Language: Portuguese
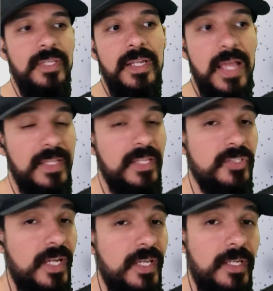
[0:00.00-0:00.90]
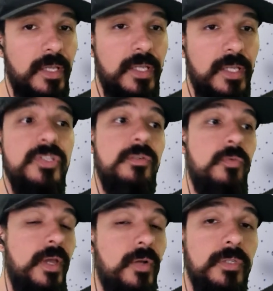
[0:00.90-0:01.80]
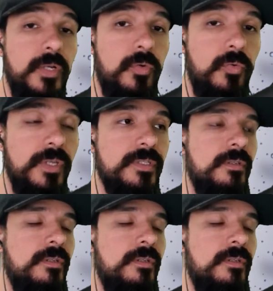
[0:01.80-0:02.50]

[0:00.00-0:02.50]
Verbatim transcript: ligado a Starknet, que não é qualquer coisa.